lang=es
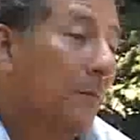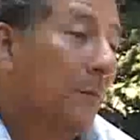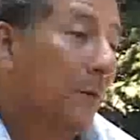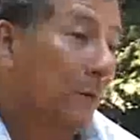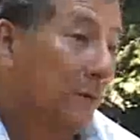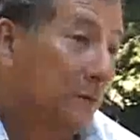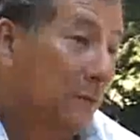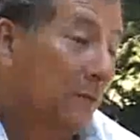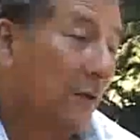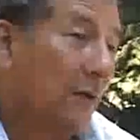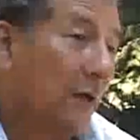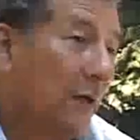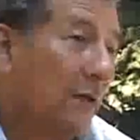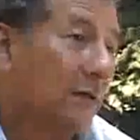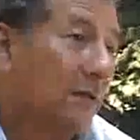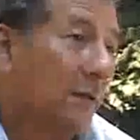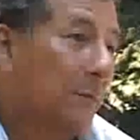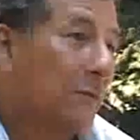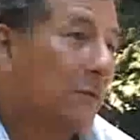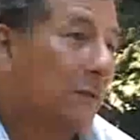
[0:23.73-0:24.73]
Pero nosotros
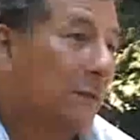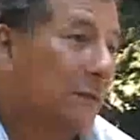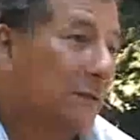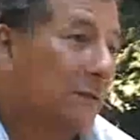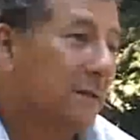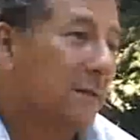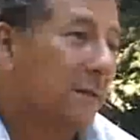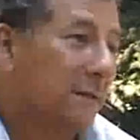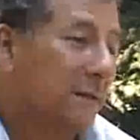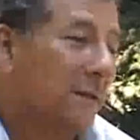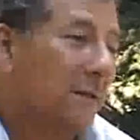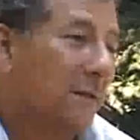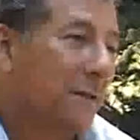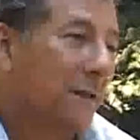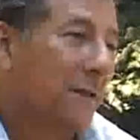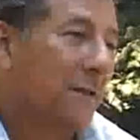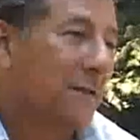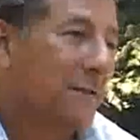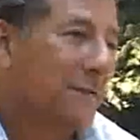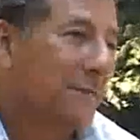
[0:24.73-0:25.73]
garantizamos que sí se tiene
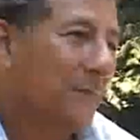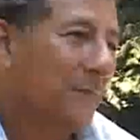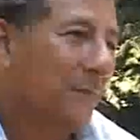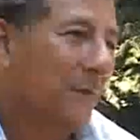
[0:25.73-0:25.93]
tres.